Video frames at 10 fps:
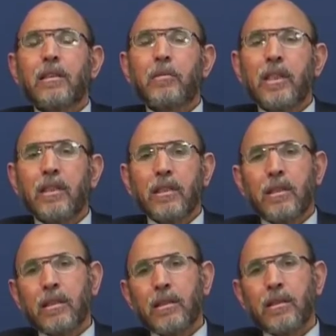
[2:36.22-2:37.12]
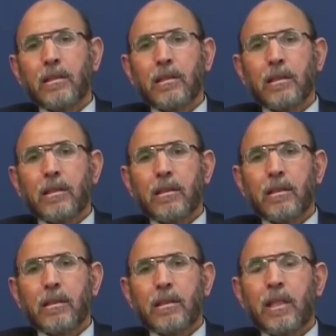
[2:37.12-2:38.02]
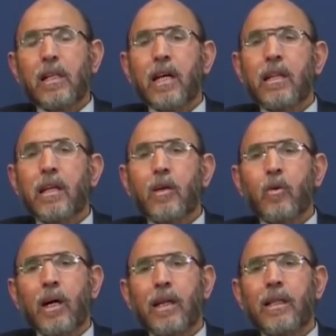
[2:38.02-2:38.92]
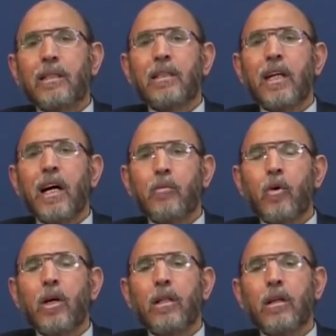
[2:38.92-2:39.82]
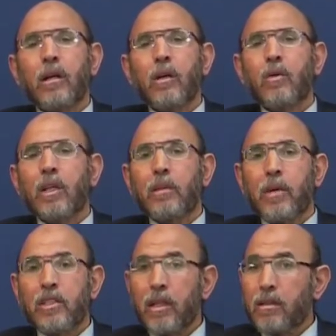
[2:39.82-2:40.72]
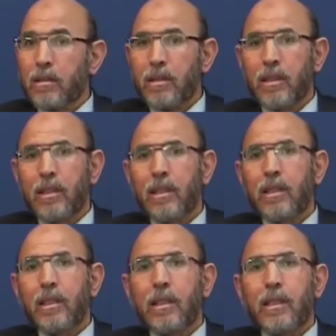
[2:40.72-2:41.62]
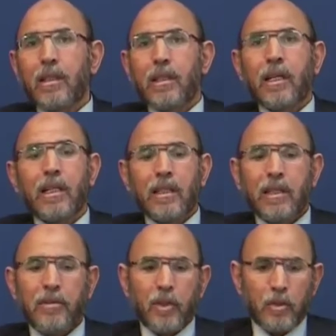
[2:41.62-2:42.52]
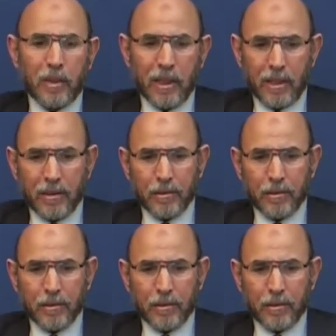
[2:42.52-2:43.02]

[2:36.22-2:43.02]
من تلك الثروة التي يهبها الله للبشر لكي ينتفعوا بها